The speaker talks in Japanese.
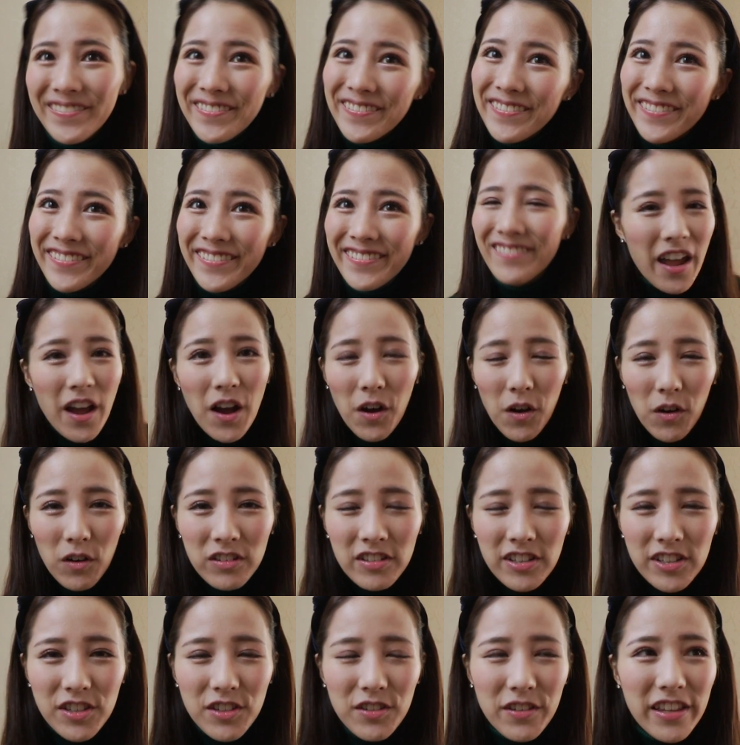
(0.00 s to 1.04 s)
うん、
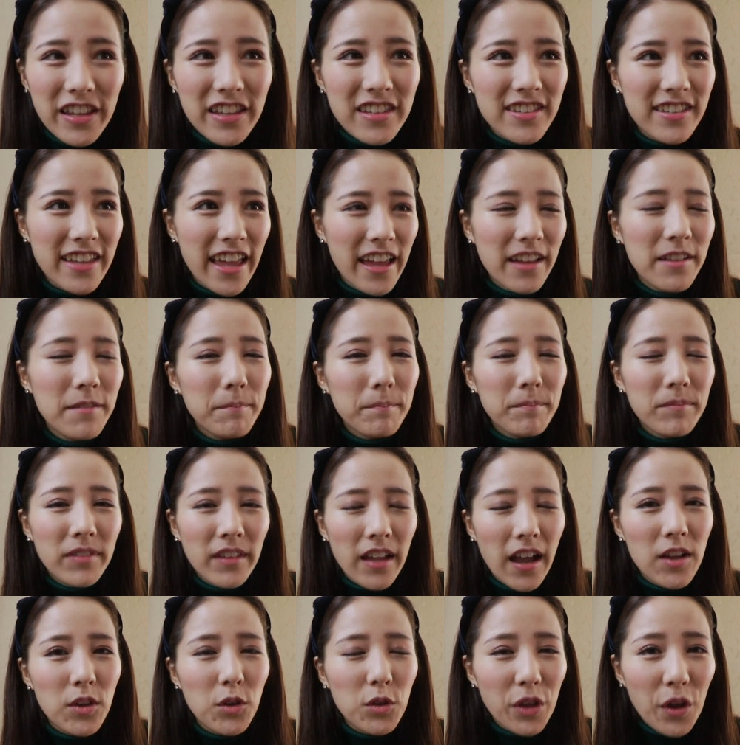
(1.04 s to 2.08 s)
本日はですね、
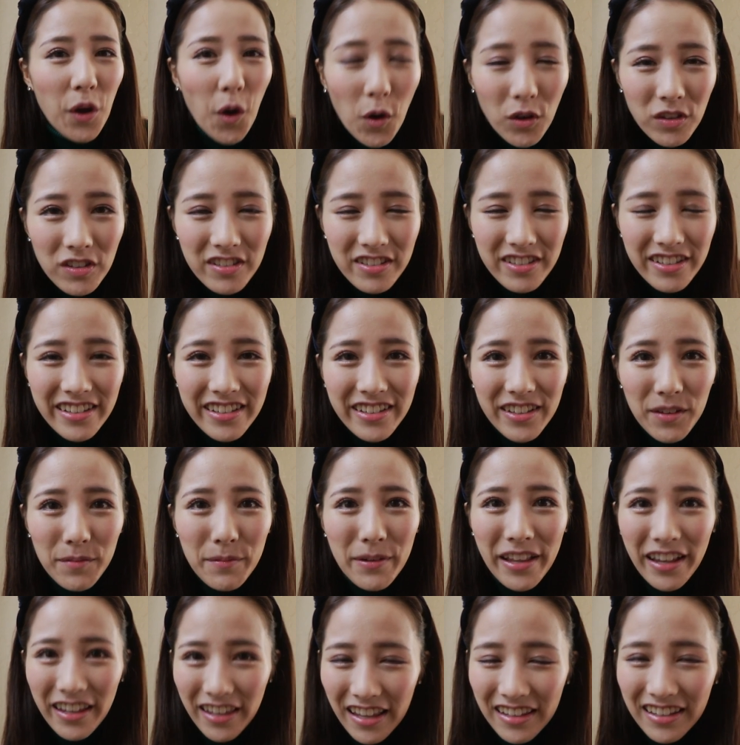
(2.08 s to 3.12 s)
あの日本人の
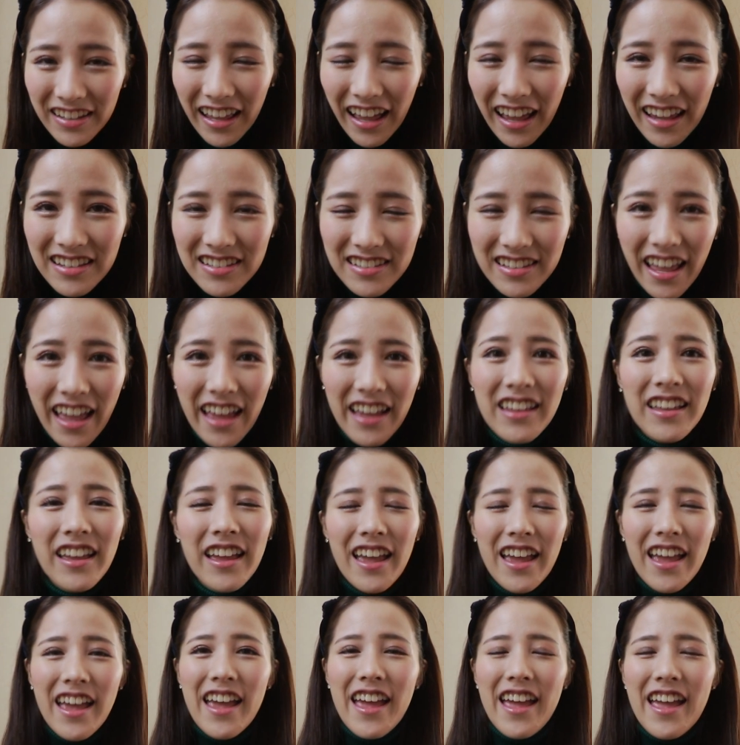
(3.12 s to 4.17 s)
皆さんに対して、
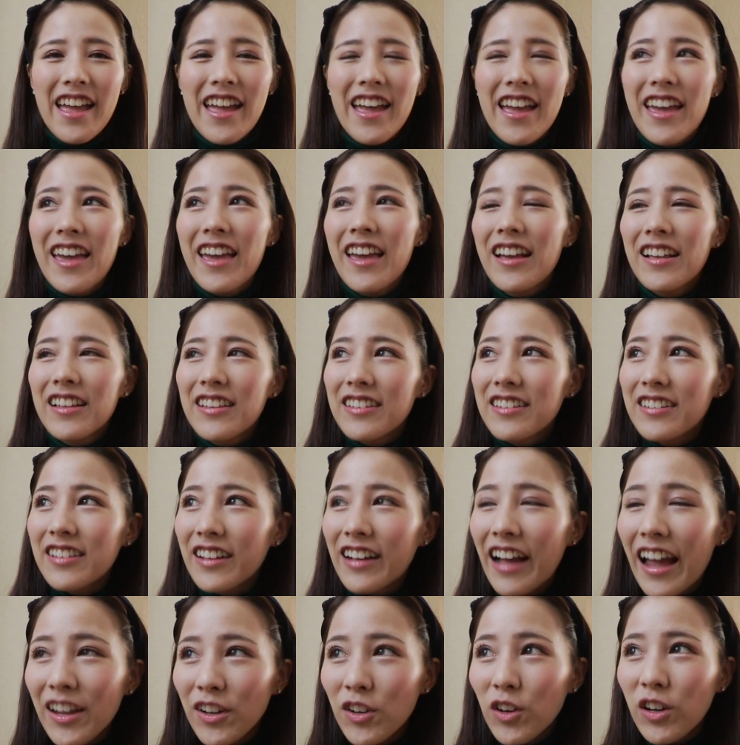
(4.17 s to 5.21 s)
えー、
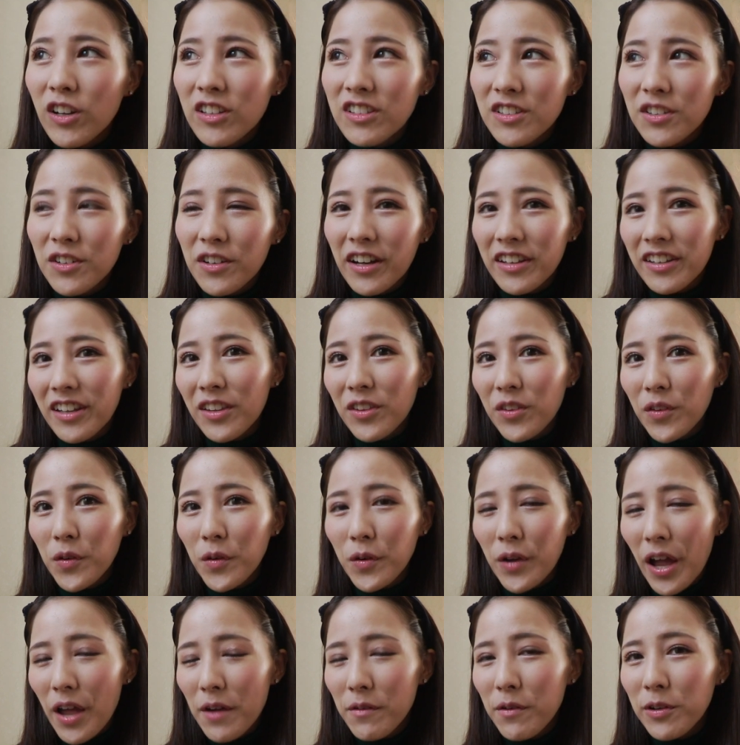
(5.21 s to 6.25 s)
外国人の方と
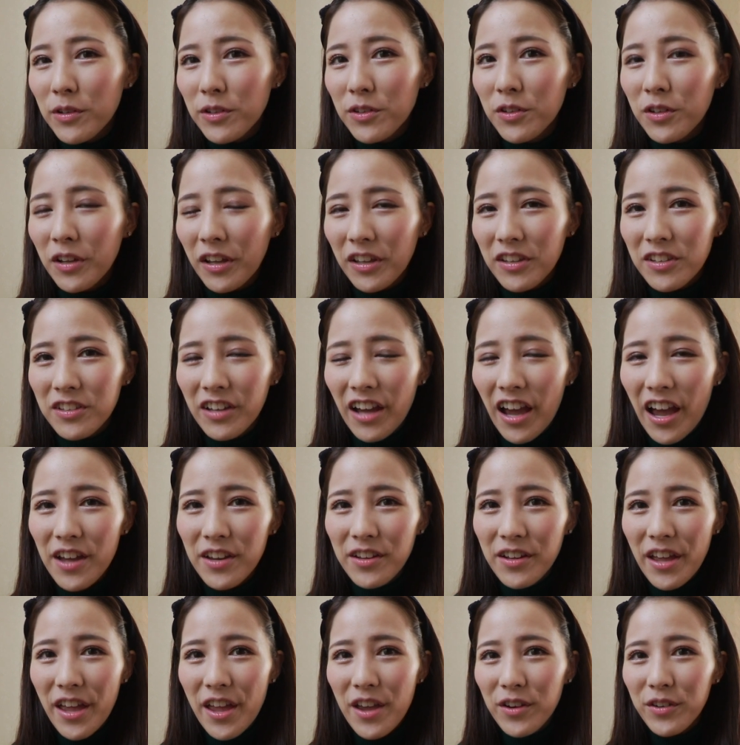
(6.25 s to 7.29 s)
会話をするときに使え
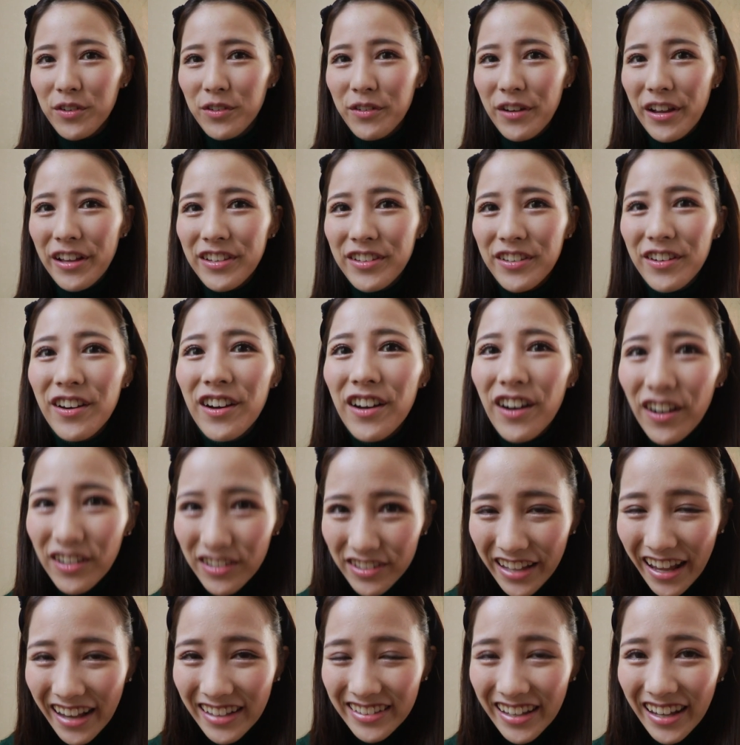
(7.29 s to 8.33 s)
る英語フレーズをお
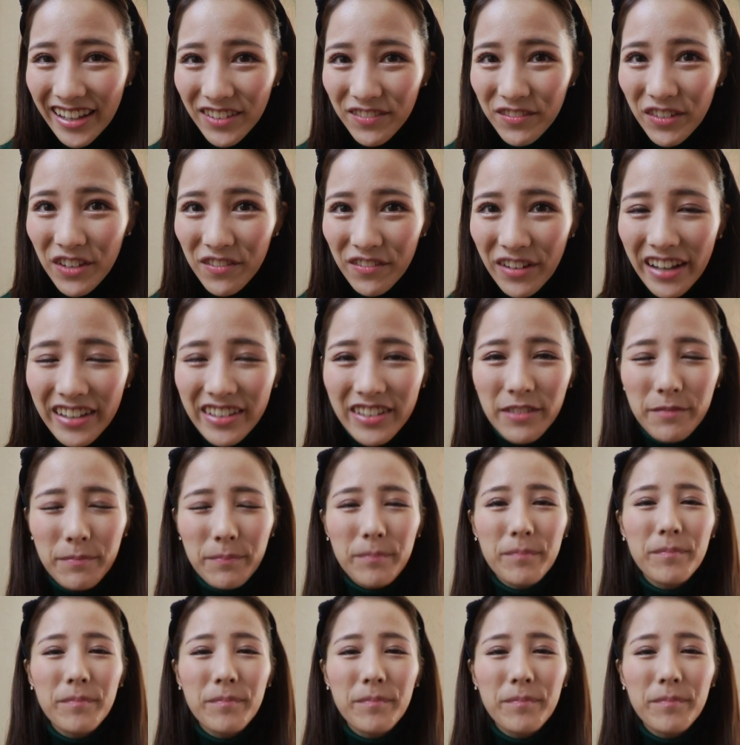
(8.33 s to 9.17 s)
伝えしたいと思います。